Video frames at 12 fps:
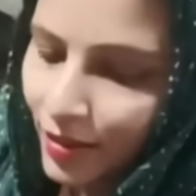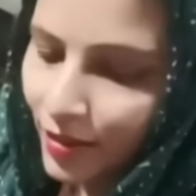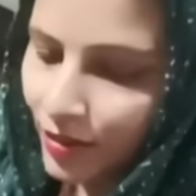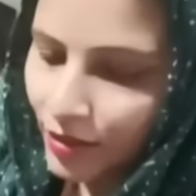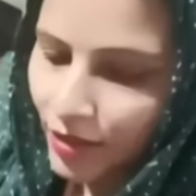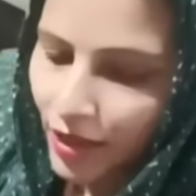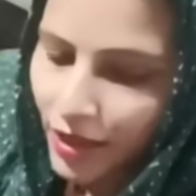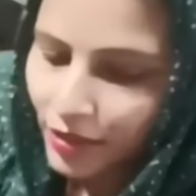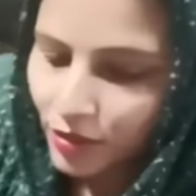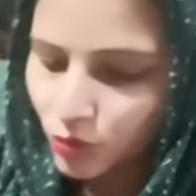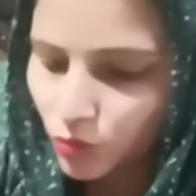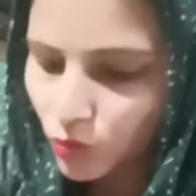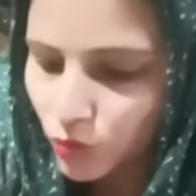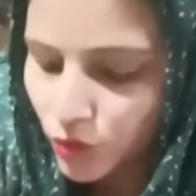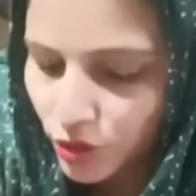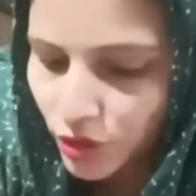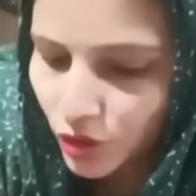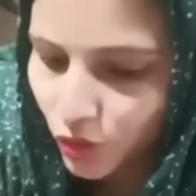का एक दिन रुकूंगी
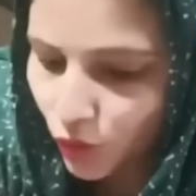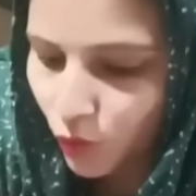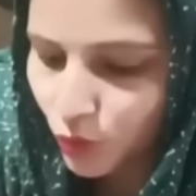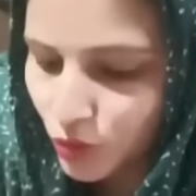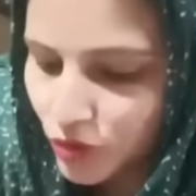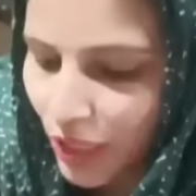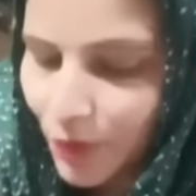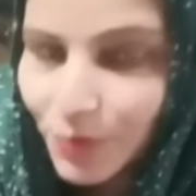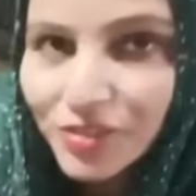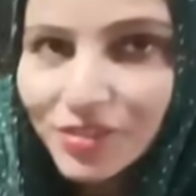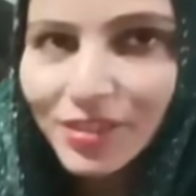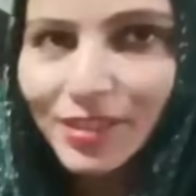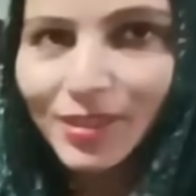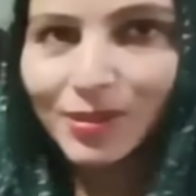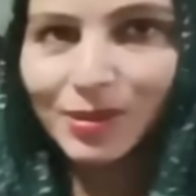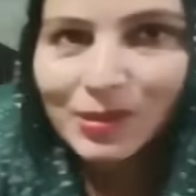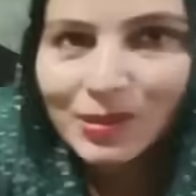देखो वो तो जाए पीछे देखो